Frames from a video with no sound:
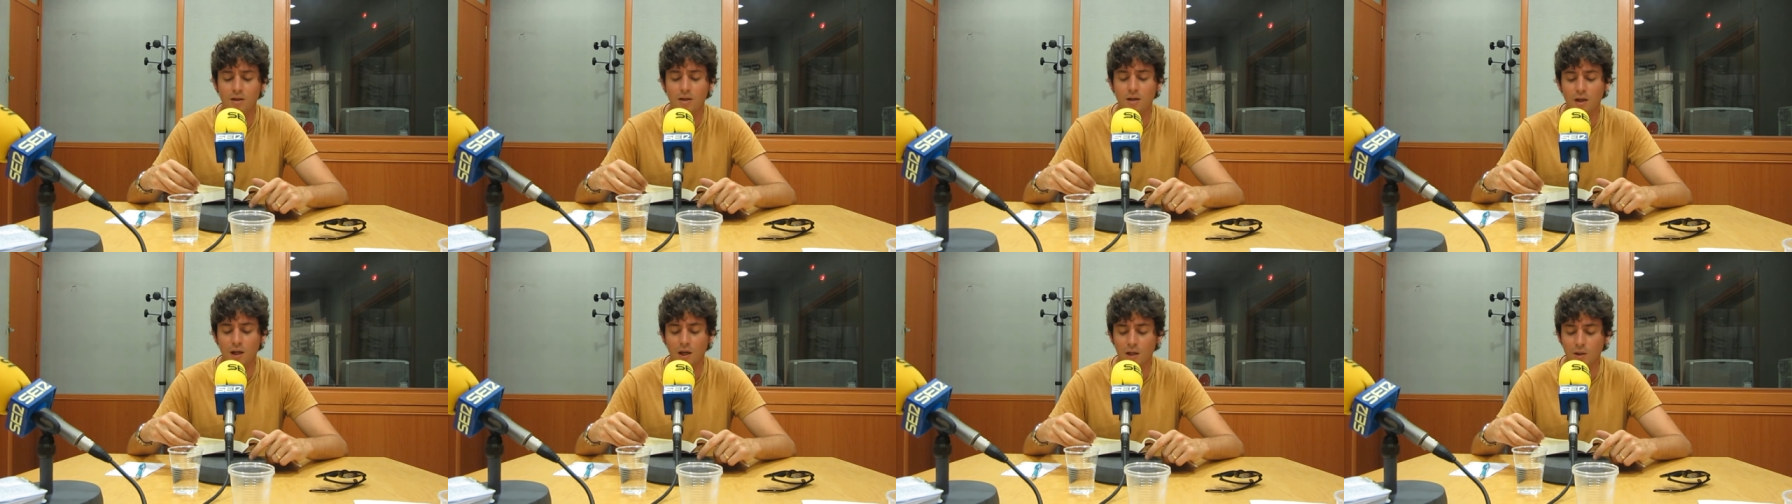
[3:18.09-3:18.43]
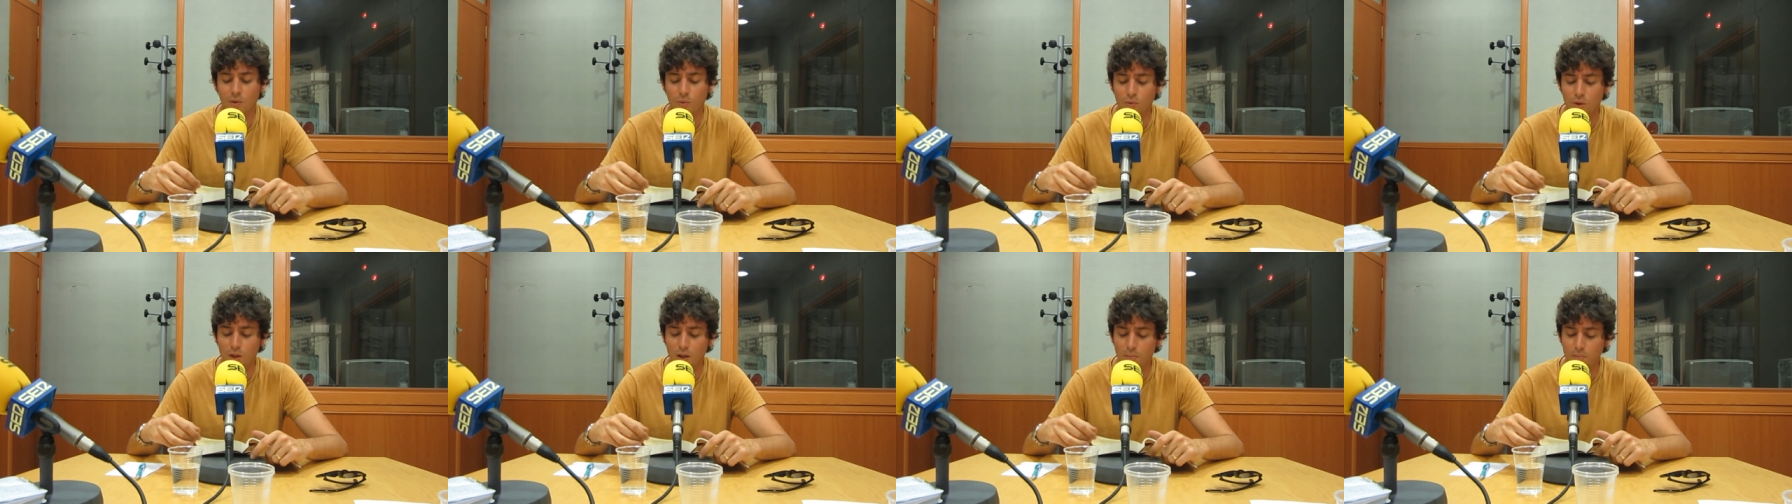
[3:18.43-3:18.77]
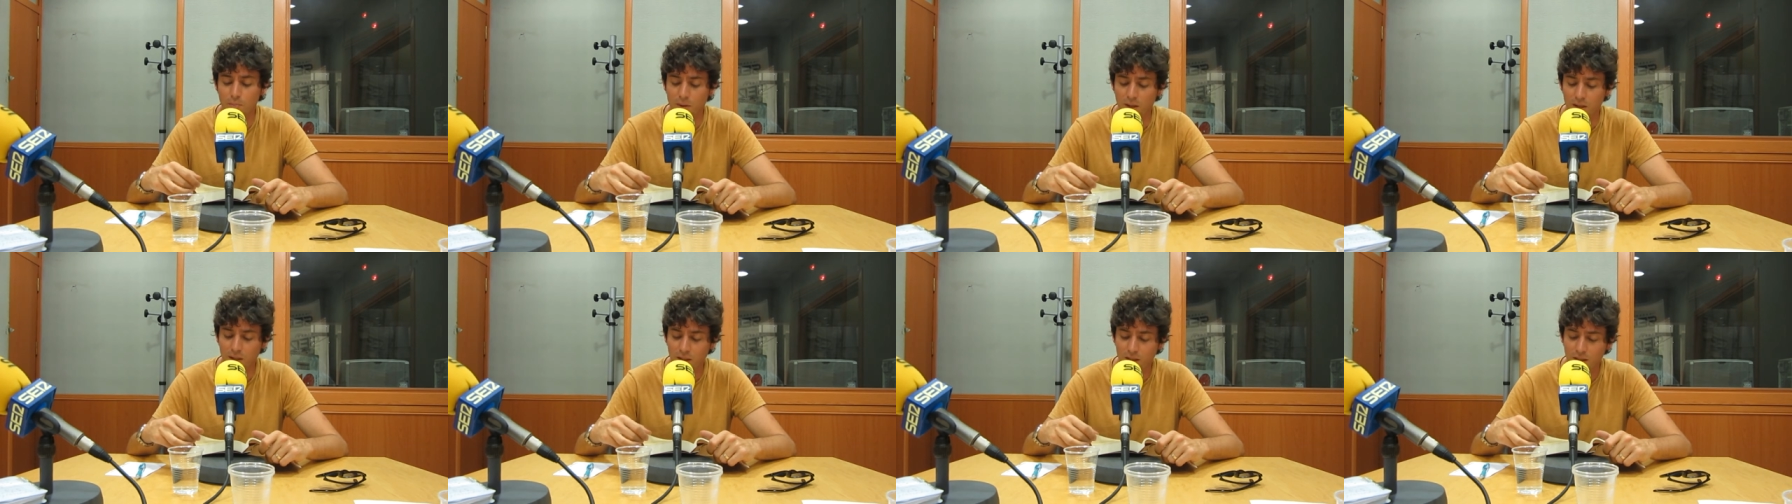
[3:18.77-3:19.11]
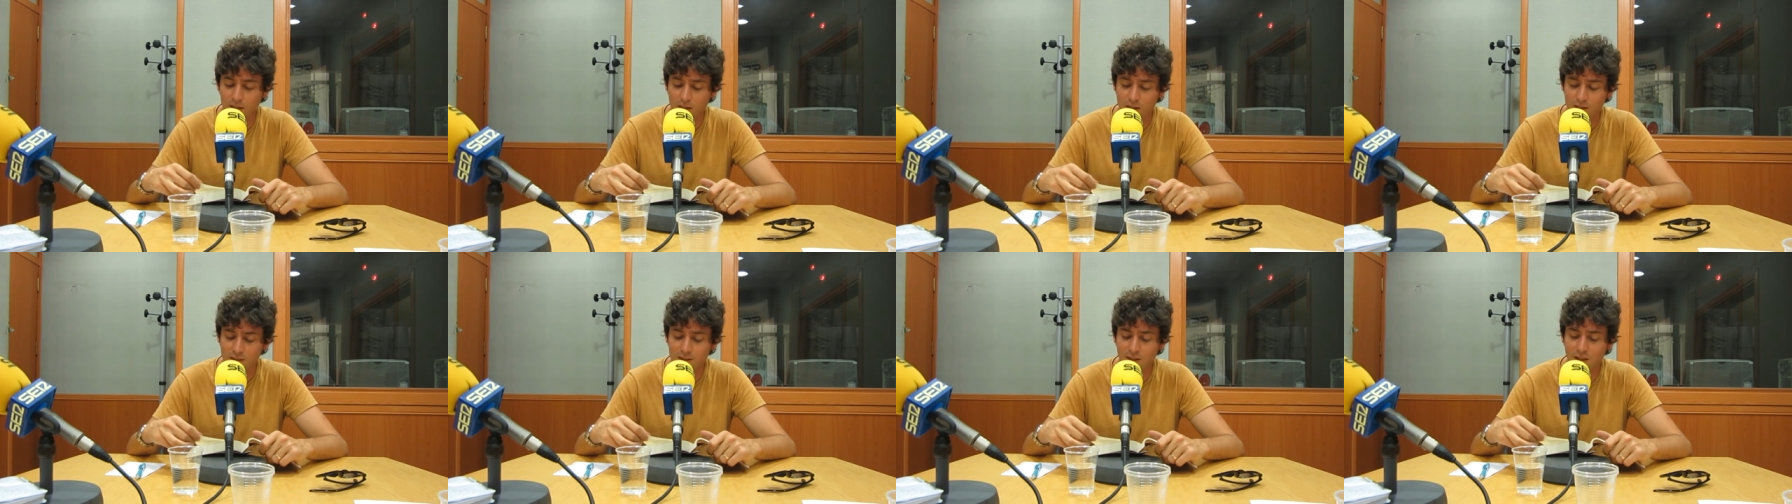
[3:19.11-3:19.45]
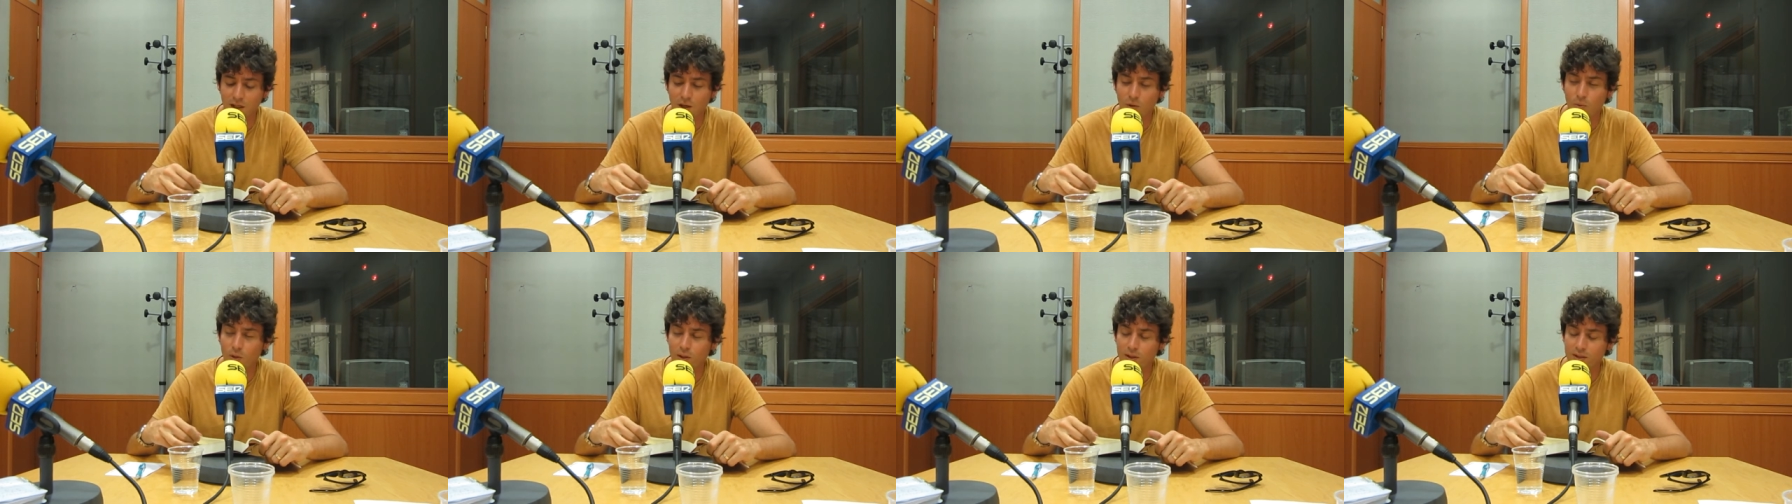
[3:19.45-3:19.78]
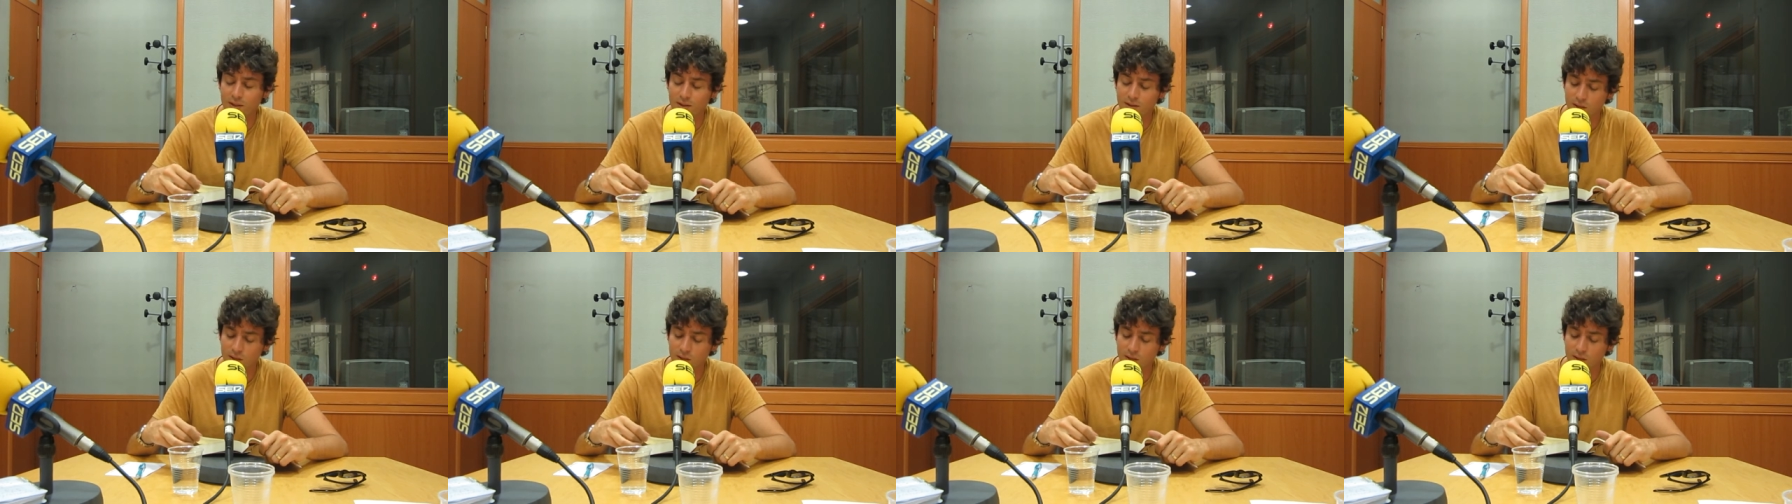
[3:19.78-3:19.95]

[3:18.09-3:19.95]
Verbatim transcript: algunas parejas de la Guardia